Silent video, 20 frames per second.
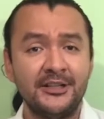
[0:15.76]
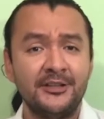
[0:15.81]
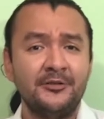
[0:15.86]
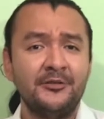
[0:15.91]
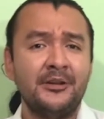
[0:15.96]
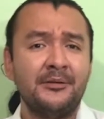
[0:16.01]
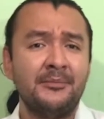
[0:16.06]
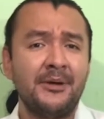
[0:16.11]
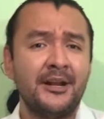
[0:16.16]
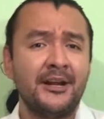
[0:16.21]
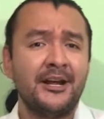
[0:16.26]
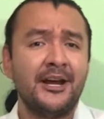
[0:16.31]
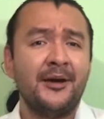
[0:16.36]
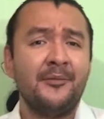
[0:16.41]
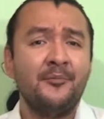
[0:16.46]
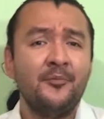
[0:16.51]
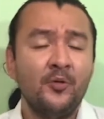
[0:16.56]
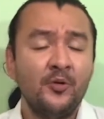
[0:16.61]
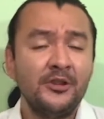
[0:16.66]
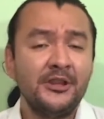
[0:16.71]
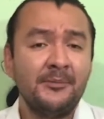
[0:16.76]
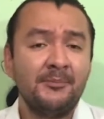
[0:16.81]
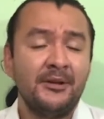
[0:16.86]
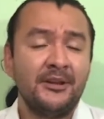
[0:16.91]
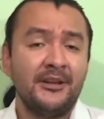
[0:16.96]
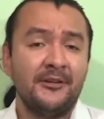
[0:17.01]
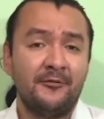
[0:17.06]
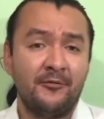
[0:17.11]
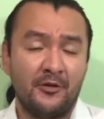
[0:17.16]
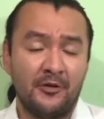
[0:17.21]
es una marca
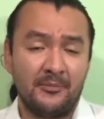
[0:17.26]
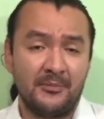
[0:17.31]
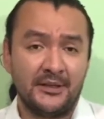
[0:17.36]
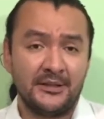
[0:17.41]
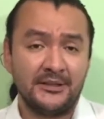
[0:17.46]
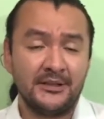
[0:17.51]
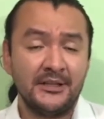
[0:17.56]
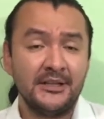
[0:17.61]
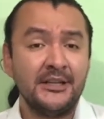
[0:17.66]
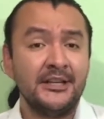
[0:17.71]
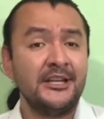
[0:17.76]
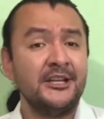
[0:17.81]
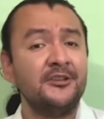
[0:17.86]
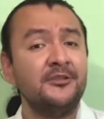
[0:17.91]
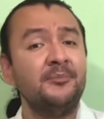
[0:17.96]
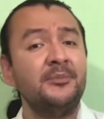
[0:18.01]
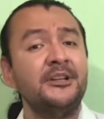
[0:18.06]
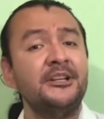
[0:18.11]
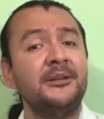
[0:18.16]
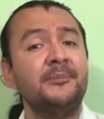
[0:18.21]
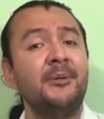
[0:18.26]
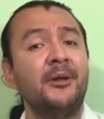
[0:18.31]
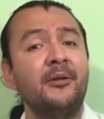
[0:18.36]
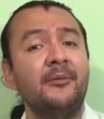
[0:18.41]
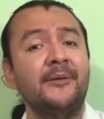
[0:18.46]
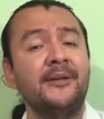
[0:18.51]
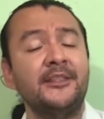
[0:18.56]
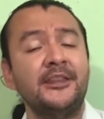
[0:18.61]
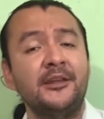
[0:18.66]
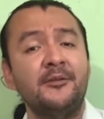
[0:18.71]
multiplataformas y su principal
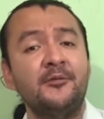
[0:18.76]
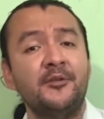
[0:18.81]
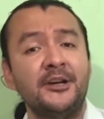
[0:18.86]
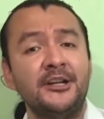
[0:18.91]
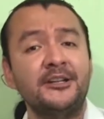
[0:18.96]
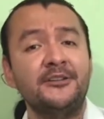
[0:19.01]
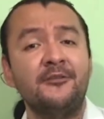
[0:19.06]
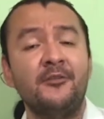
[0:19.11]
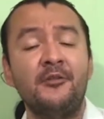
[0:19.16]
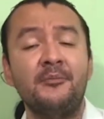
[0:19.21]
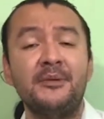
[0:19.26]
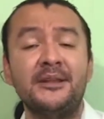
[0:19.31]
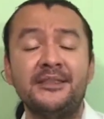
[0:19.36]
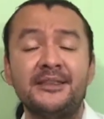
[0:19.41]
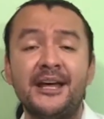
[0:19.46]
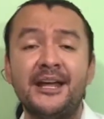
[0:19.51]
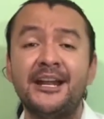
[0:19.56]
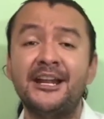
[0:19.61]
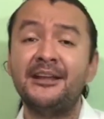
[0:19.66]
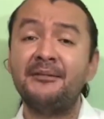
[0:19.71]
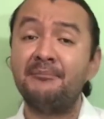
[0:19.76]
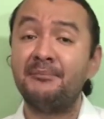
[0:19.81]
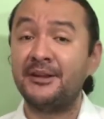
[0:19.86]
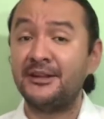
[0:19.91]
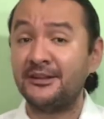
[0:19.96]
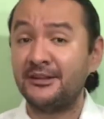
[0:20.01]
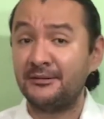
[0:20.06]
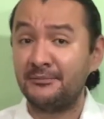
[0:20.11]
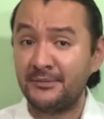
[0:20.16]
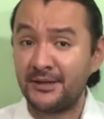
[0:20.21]
objetivo es fomentar el
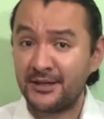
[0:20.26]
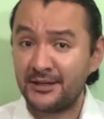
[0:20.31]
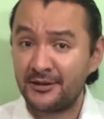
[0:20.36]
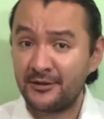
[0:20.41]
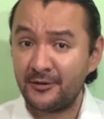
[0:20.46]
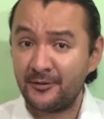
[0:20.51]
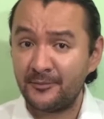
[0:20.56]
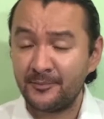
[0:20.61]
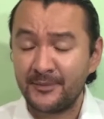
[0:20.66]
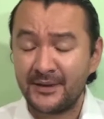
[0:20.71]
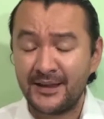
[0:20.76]
emprendimiento,